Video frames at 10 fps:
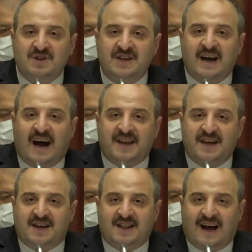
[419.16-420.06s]

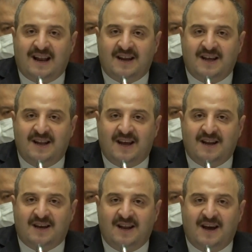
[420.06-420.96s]
idari giderleriyle
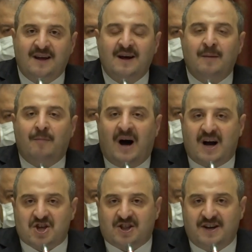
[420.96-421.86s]
ilgili,
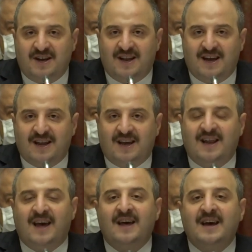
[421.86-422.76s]
maaşlarıyla
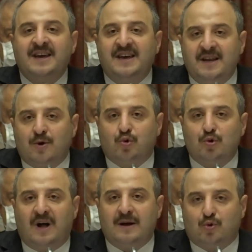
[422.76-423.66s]
ilgili yeni
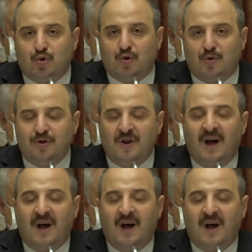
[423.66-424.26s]
kurulan kurumun